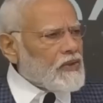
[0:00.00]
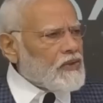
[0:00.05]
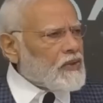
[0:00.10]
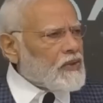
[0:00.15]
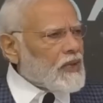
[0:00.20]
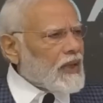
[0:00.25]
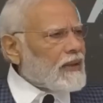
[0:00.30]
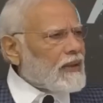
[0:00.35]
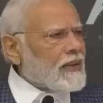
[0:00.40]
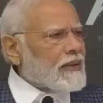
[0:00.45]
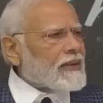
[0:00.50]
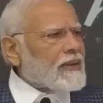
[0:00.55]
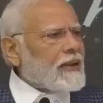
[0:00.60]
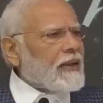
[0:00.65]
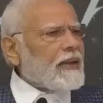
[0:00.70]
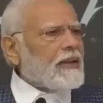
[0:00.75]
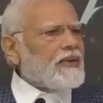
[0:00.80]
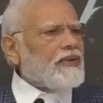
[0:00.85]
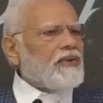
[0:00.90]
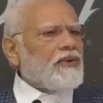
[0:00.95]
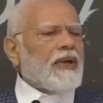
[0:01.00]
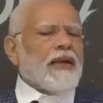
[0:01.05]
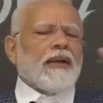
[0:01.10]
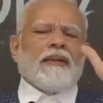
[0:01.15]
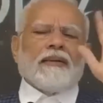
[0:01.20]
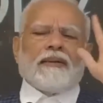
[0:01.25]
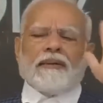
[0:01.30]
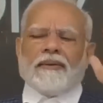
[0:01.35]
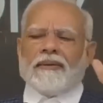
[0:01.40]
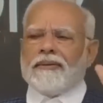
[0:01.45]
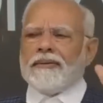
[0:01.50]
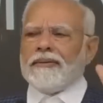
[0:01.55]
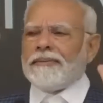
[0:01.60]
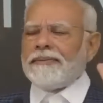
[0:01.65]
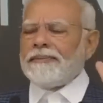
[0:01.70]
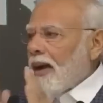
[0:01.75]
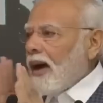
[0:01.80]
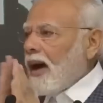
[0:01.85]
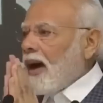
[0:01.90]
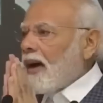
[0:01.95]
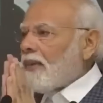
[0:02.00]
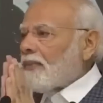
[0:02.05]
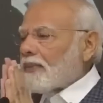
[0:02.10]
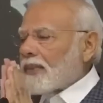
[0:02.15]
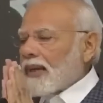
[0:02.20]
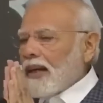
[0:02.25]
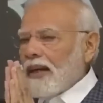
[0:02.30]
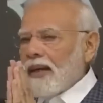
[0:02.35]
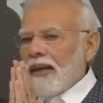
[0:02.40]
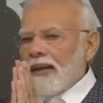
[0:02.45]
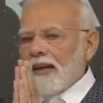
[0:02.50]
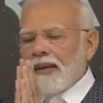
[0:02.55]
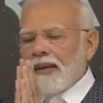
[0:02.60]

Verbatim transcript: जल्द से जल्द आपके